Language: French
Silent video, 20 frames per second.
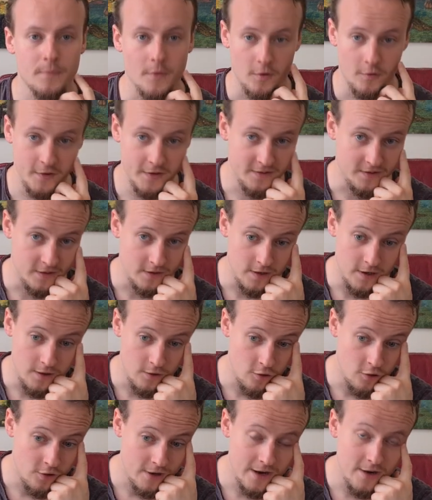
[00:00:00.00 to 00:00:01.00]
En fait, c'est
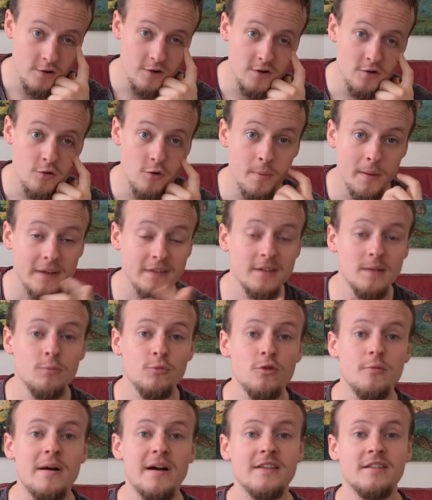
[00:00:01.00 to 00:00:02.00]
le principe
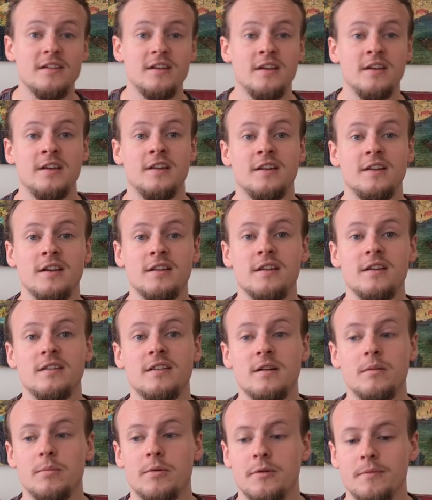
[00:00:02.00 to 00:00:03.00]
de base est très très
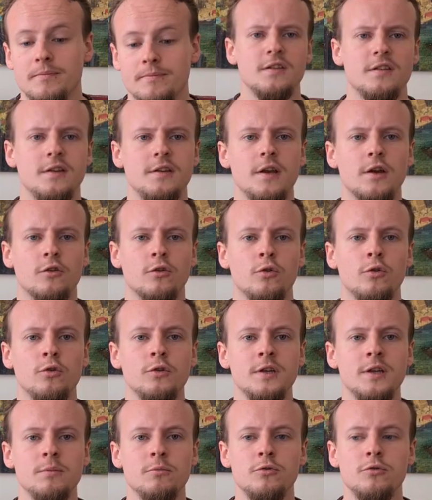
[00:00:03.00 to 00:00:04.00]
simple. C'est-à-dire
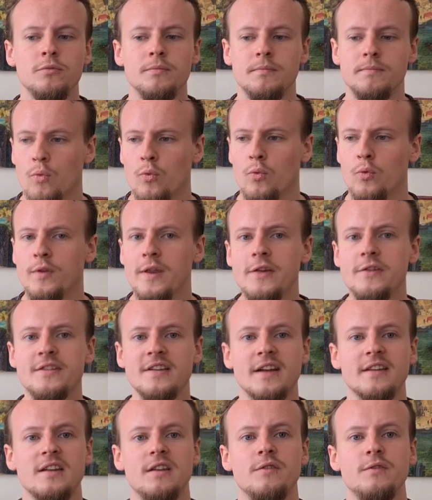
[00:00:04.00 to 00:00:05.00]
qu'au début, on a une
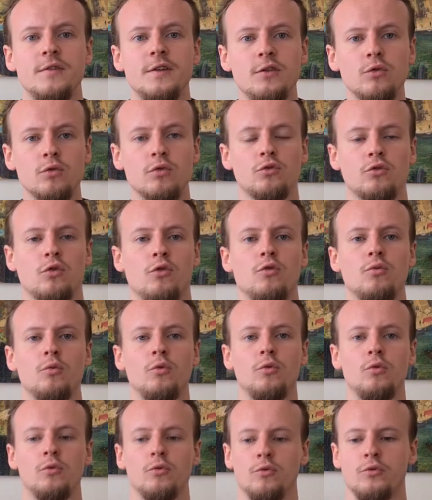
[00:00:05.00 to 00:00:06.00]
certaine vision sur le
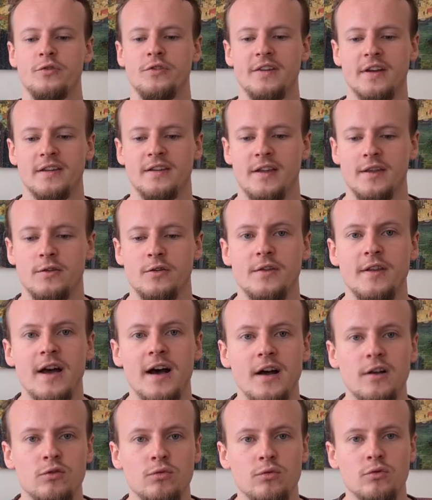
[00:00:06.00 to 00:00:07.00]
monde, une certaine
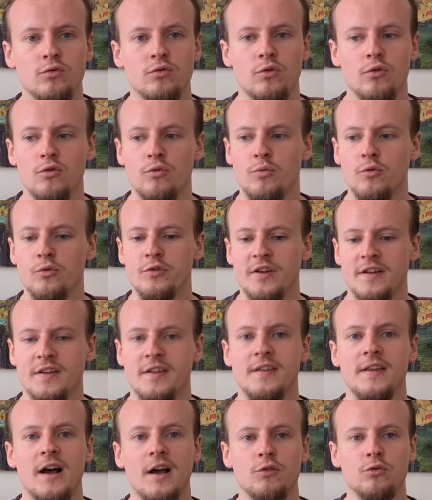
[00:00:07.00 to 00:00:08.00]
narration sur le monde, une
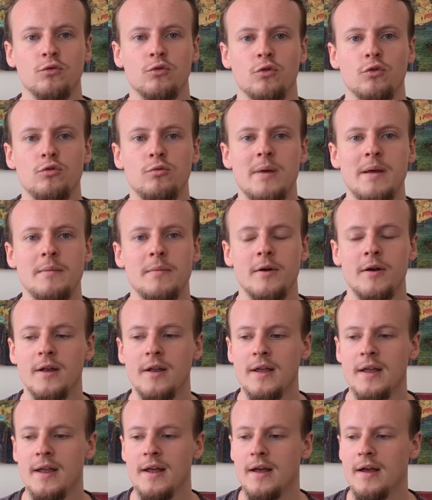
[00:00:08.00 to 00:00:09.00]
certaine narration sur nous-mêmes,
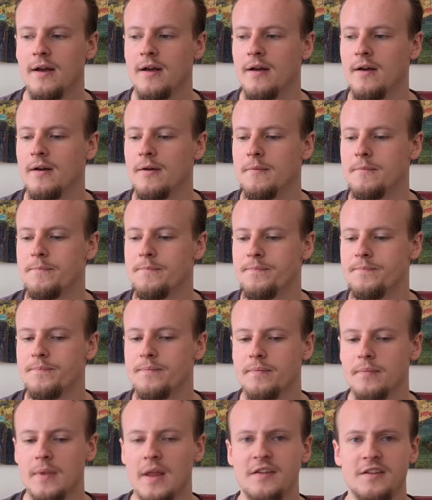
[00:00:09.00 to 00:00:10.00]
euh,
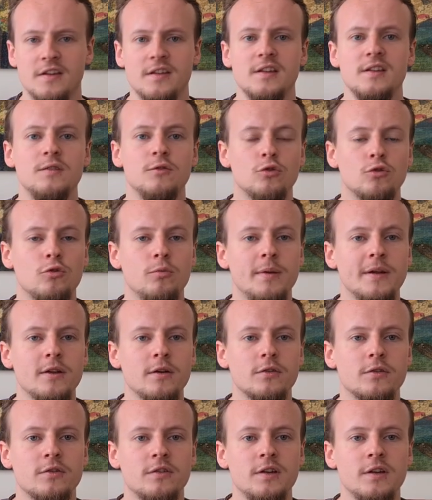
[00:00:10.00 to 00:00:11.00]
un certain niveau de
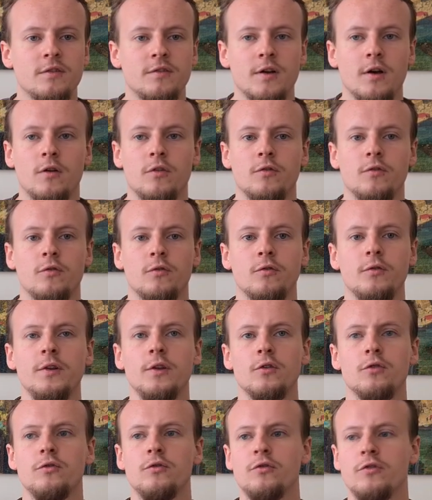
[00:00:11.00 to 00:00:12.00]
compétence aussi. Enfin, on vit
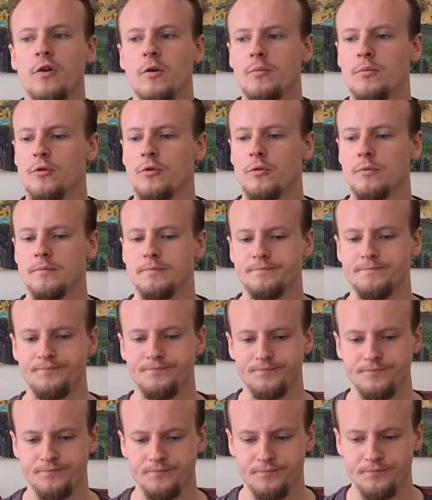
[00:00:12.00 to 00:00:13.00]
dans une forme de,
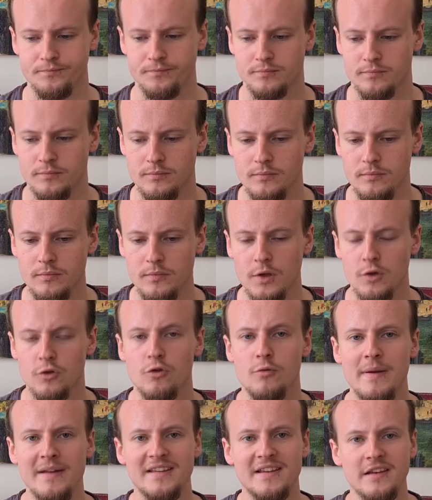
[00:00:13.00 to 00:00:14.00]

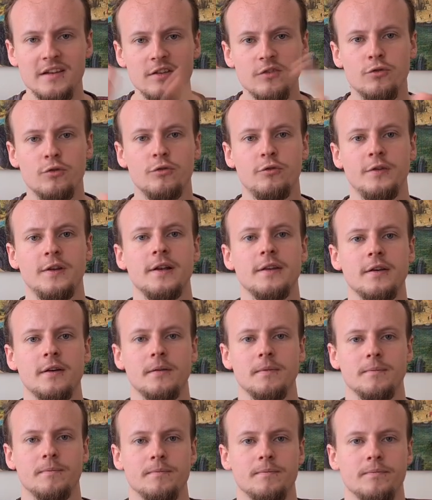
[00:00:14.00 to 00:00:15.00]
matrice, de
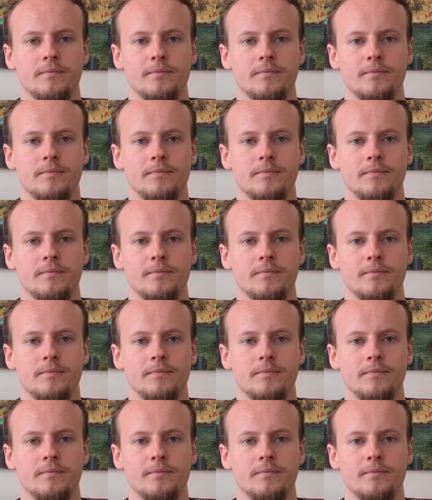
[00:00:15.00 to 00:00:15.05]
filtre,